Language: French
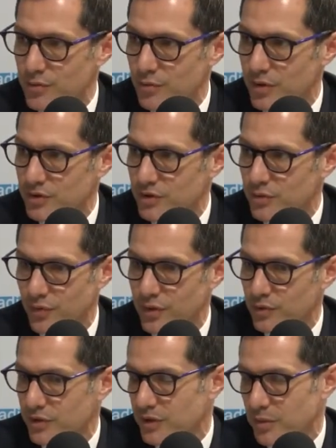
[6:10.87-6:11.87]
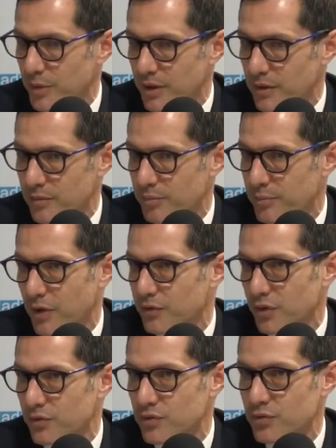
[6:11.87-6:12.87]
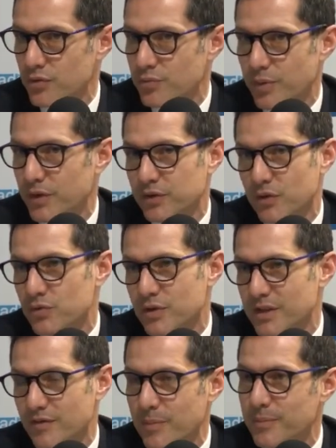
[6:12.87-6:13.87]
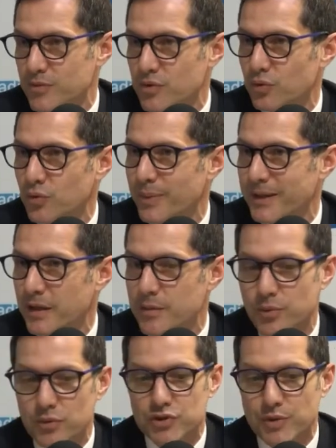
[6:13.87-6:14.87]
Moi j'ai trouvé qu'on n'était pas, pas, entendu, pas entendu et qu'il n'y avait surtout pas de réponse.